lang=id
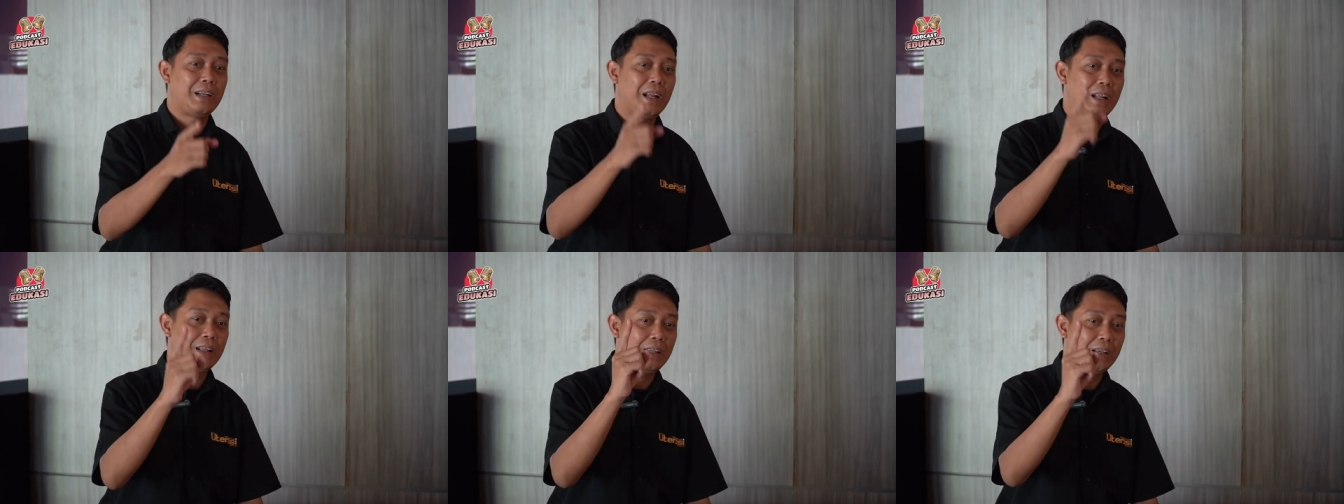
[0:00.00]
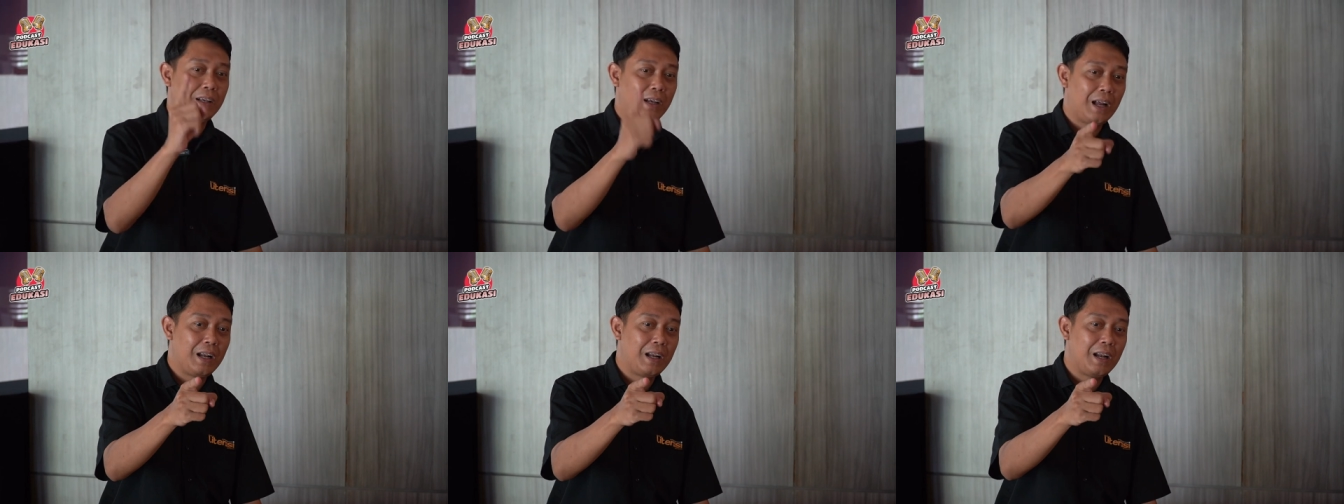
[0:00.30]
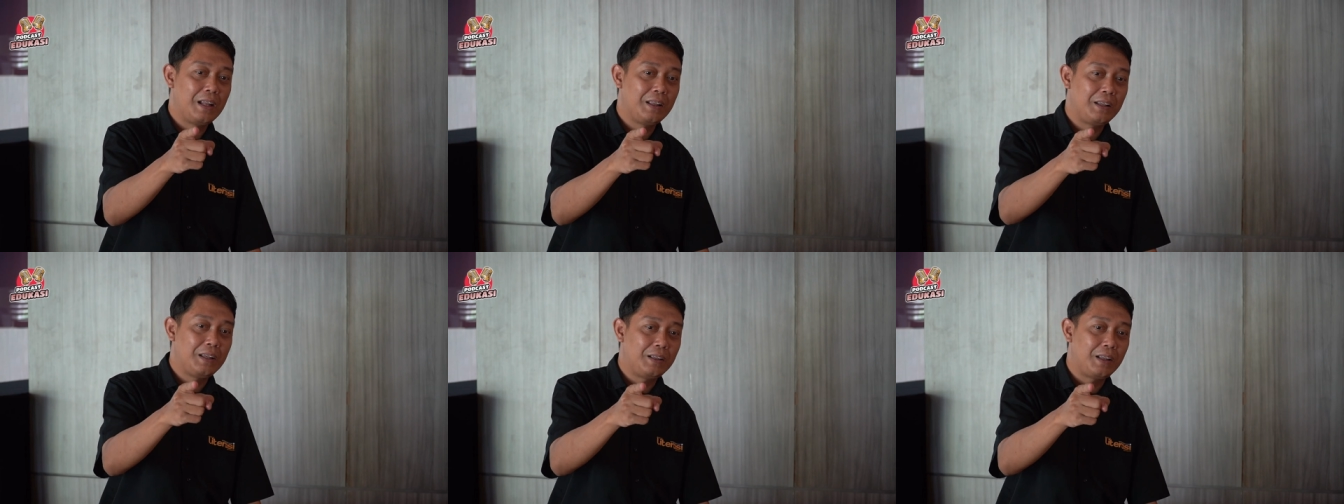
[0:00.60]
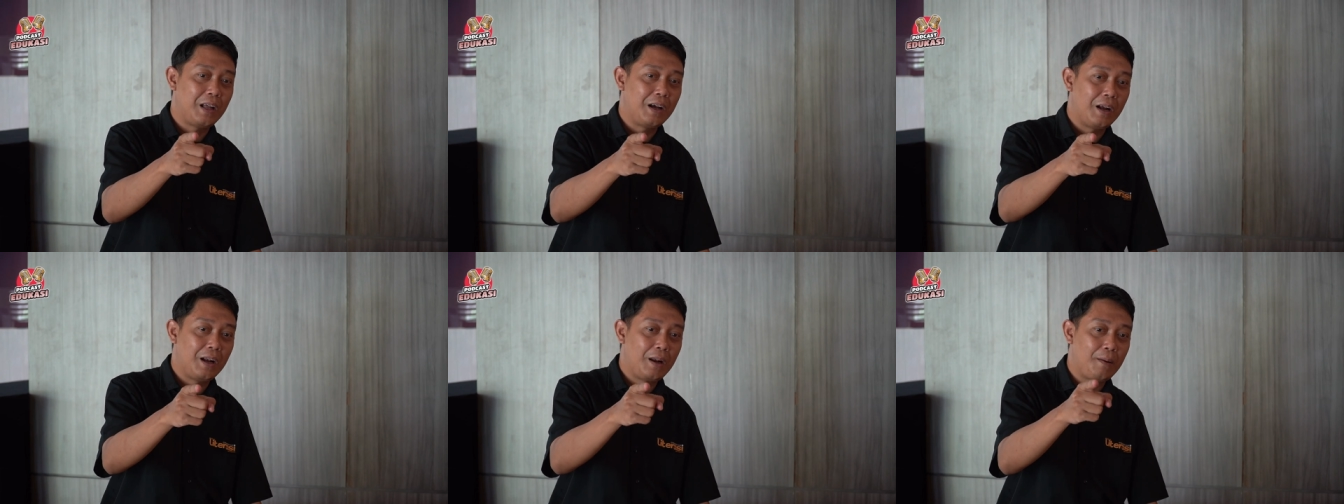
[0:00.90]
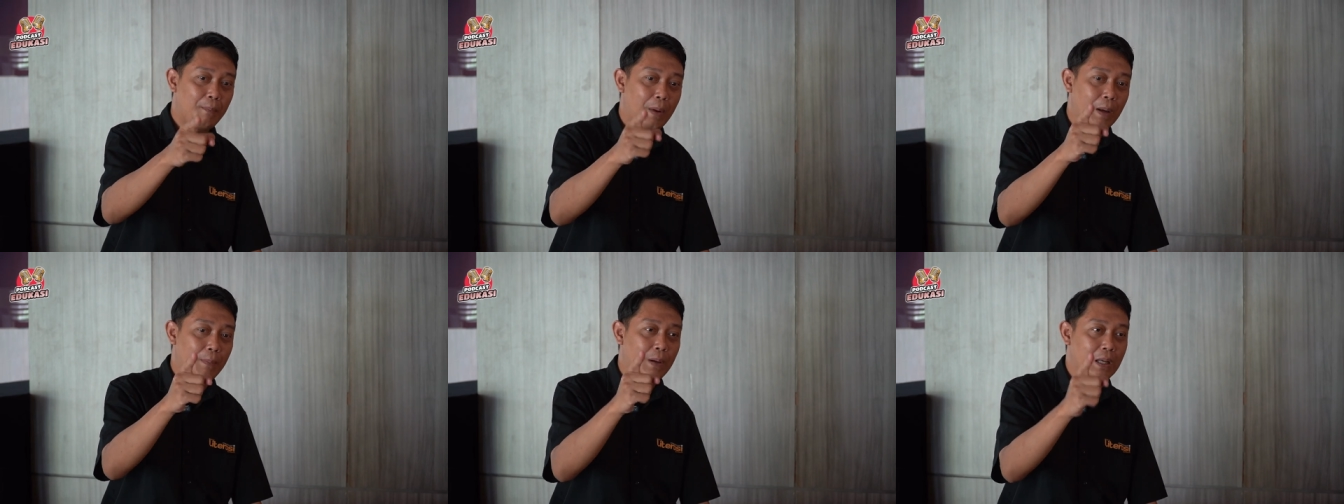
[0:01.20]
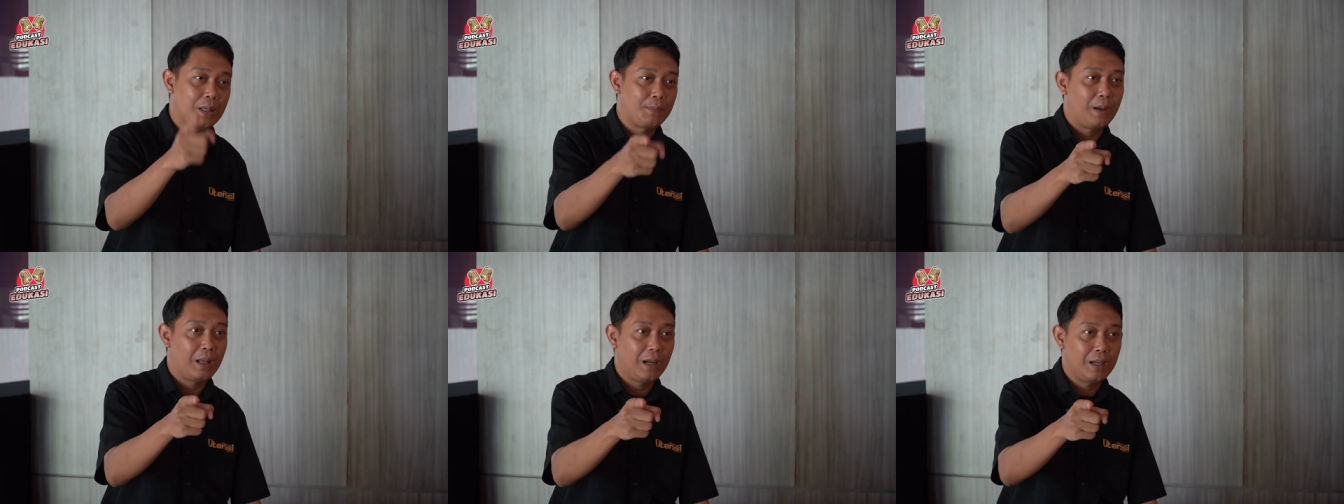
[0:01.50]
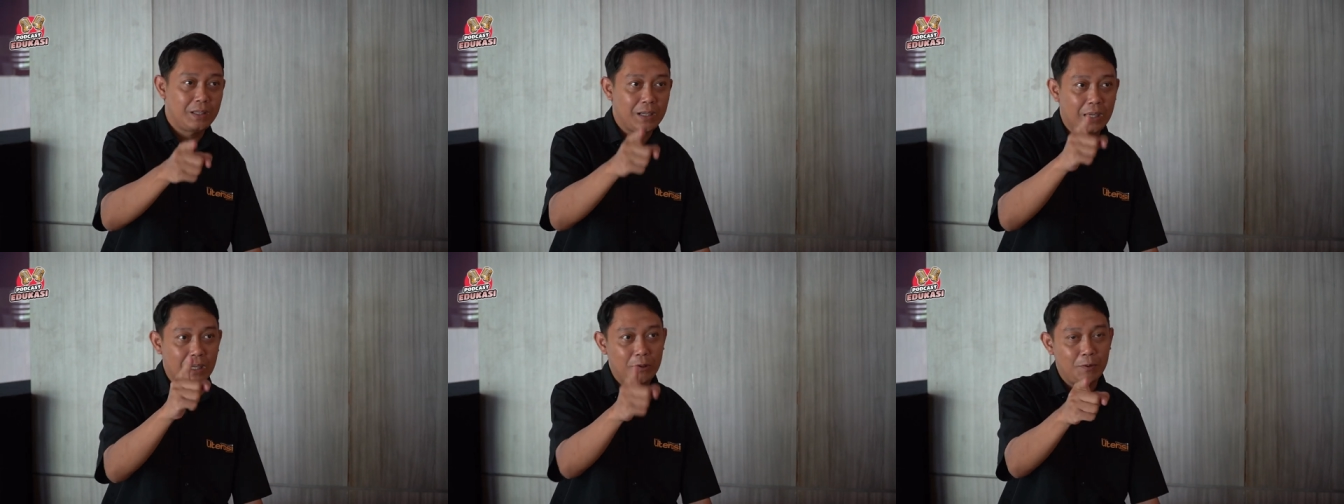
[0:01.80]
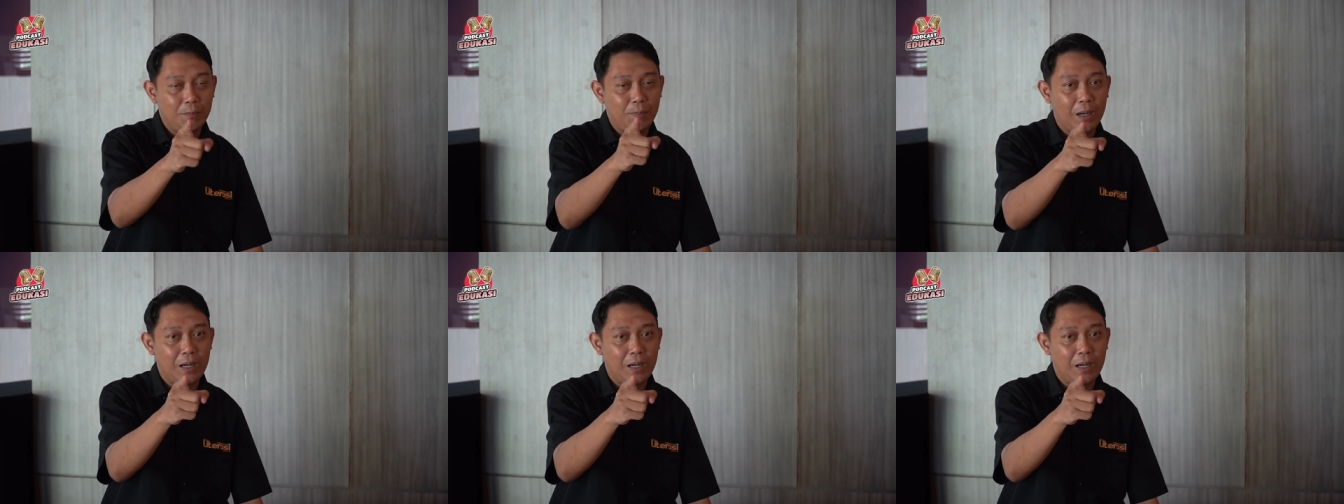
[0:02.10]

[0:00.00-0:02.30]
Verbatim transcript: Nantikan nanti tanggal 14 Maret jangan lupa